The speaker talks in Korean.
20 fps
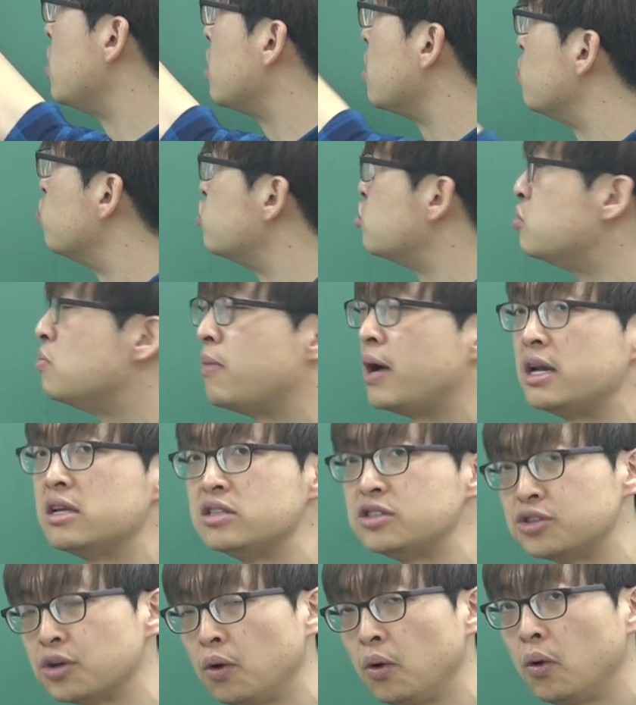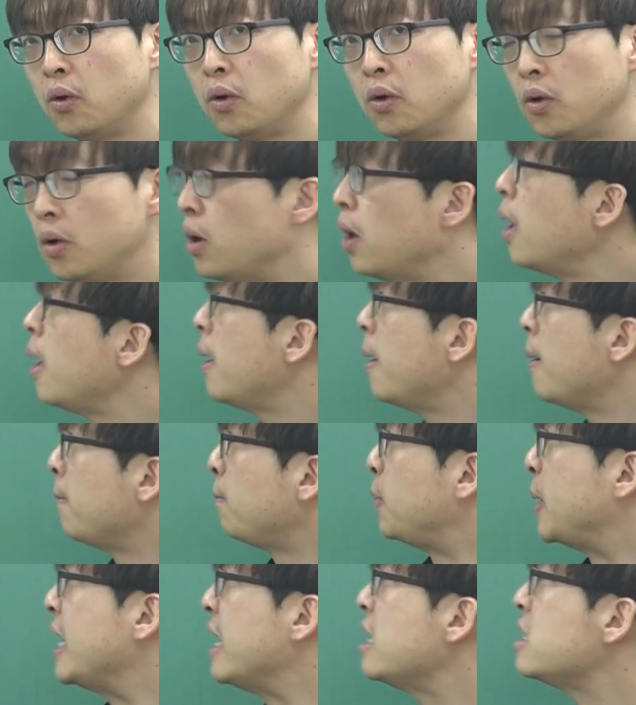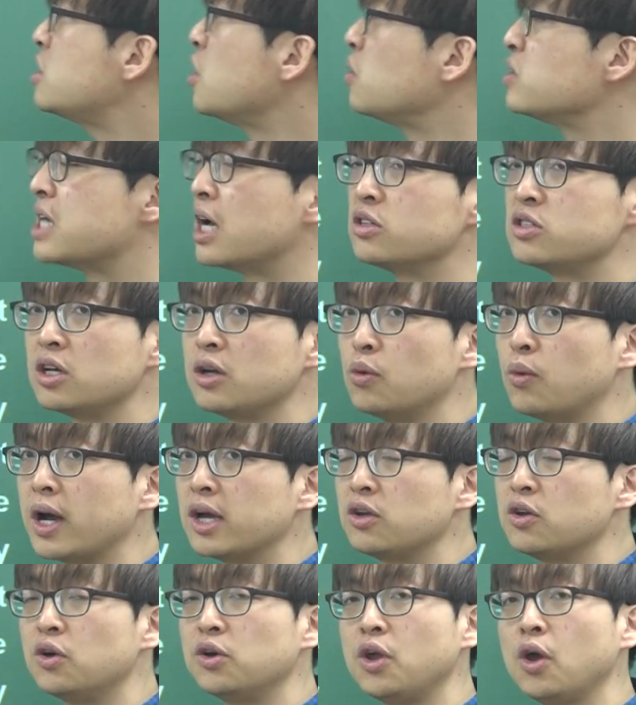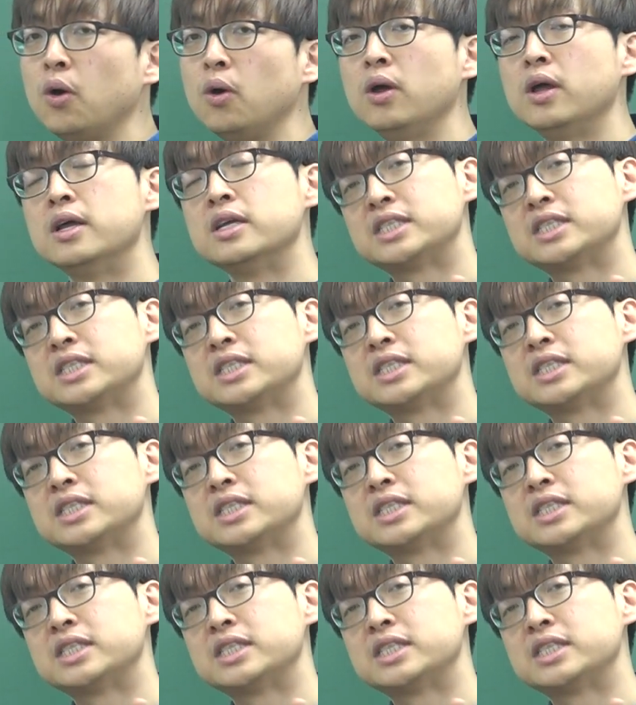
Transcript: 이게 무슨 말인지요? 비정상적인 환경이요.